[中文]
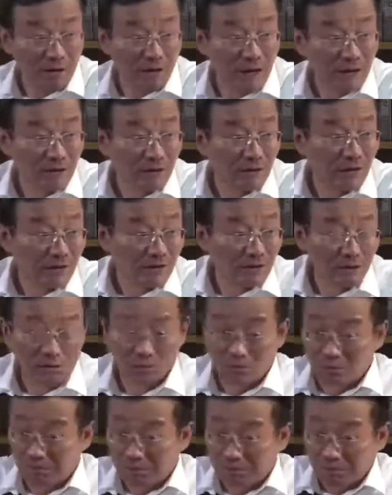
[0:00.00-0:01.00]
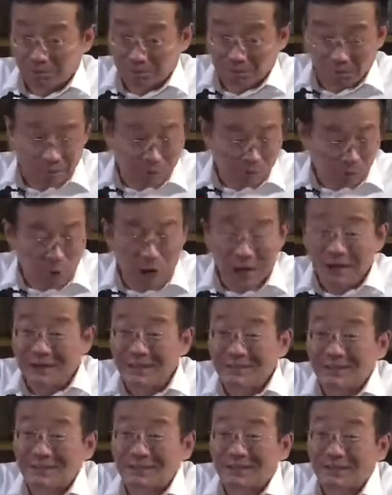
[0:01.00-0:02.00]
后来有人就端了一
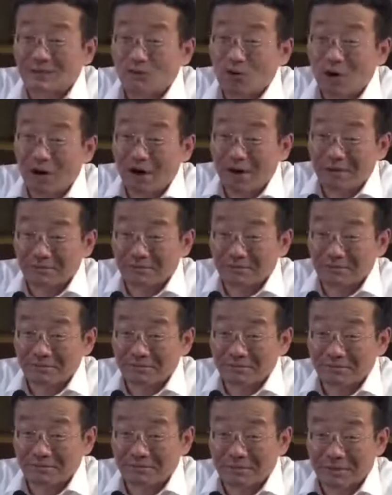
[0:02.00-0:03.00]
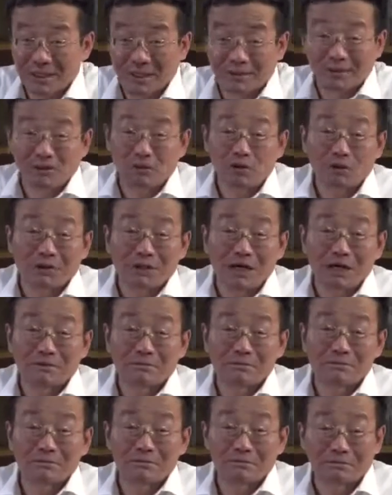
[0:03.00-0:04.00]
个椅子过来，让他坐下，
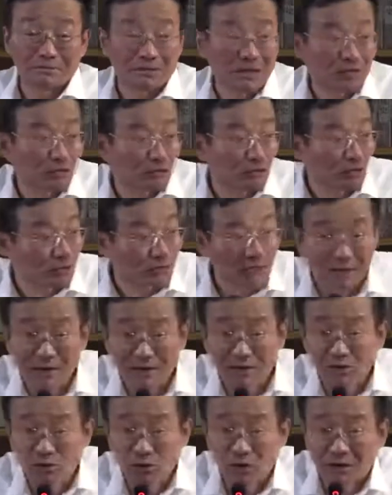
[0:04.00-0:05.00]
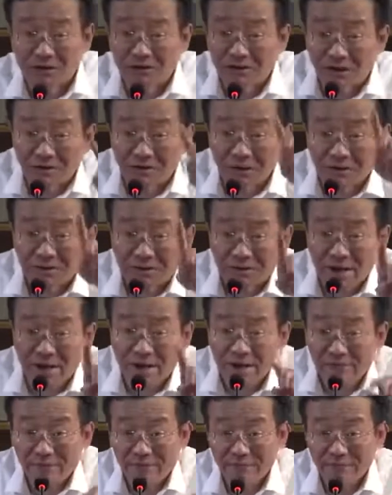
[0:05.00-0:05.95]
他就坐在那里，坐了整整一夜。